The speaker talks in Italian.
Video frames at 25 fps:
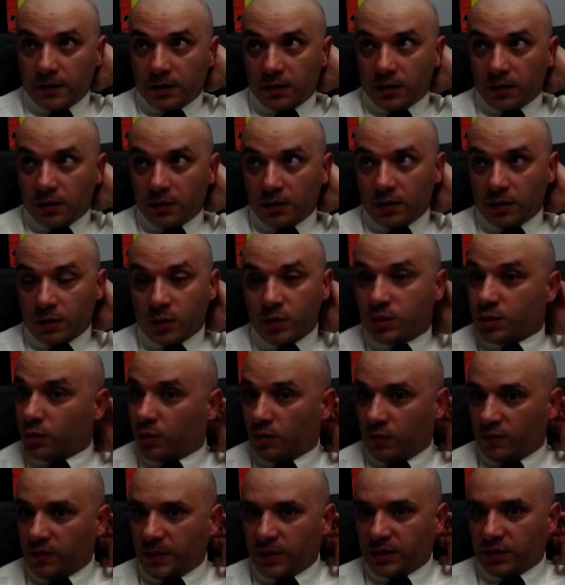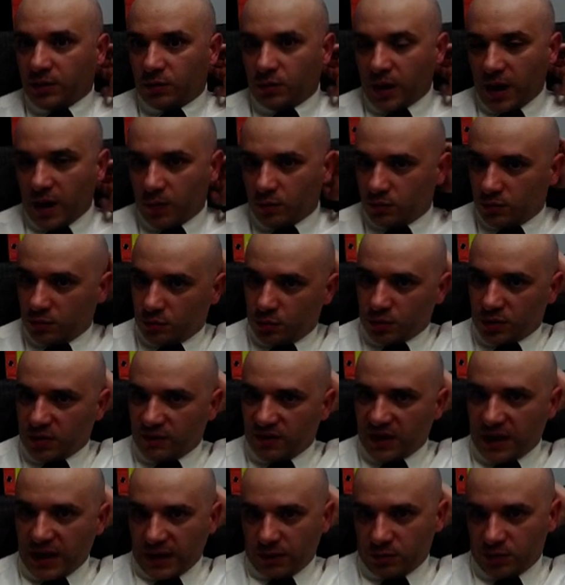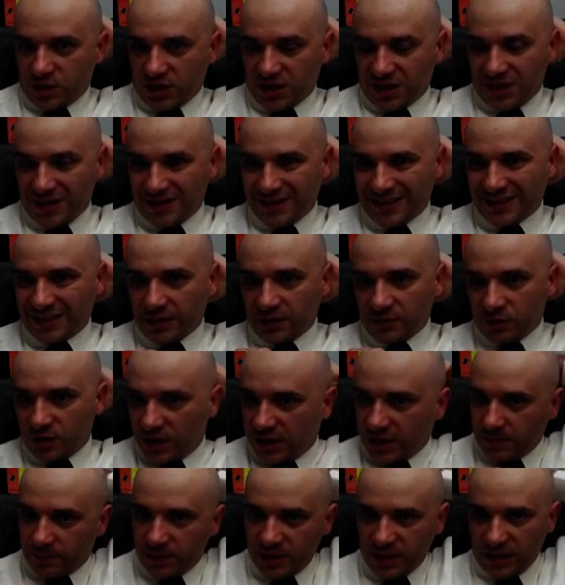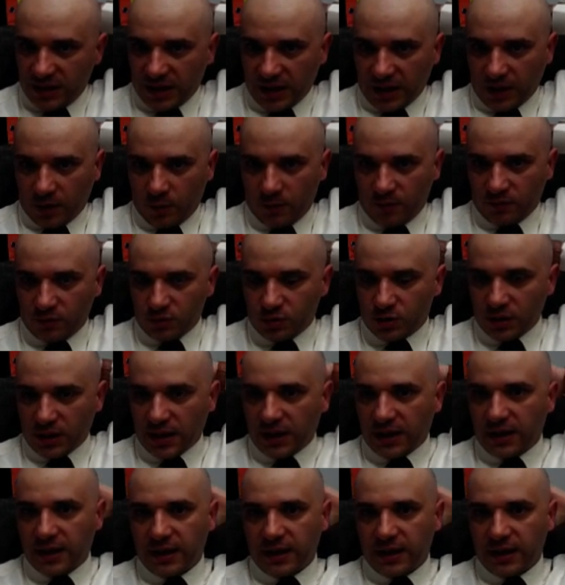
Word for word: Eh, questo ovviamente non è un giustificante, cioè un tentativo di capire come funziona